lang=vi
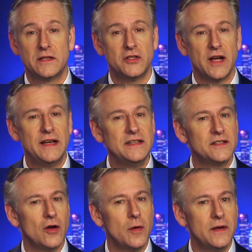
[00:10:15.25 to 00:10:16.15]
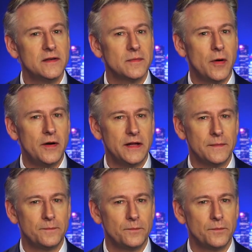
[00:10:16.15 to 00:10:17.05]
Phải chăng Đảng Cộng sản Trung
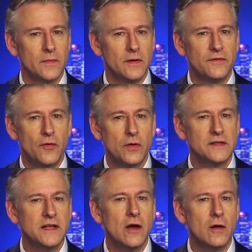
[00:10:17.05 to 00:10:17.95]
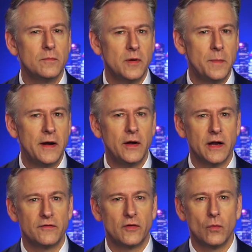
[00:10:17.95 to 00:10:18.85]
Quốc đang tập trung chuẩn bị cho
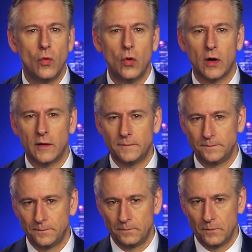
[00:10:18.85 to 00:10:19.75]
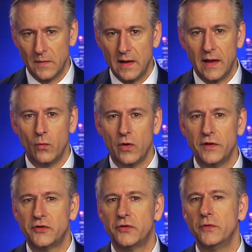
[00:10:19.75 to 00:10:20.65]
chiến tranh? Liệu
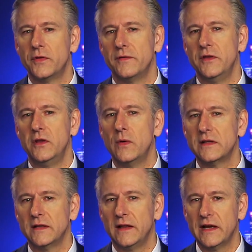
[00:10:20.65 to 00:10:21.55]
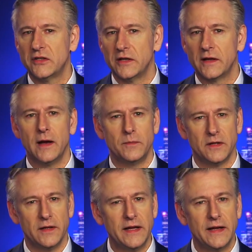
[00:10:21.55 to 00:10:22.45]
sự thật của cuộc bầu cử Mỹ có được đưa ra
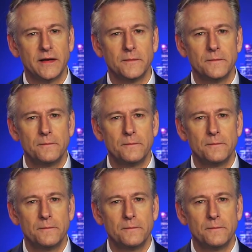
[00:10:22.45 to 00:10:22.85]
ánh sáng?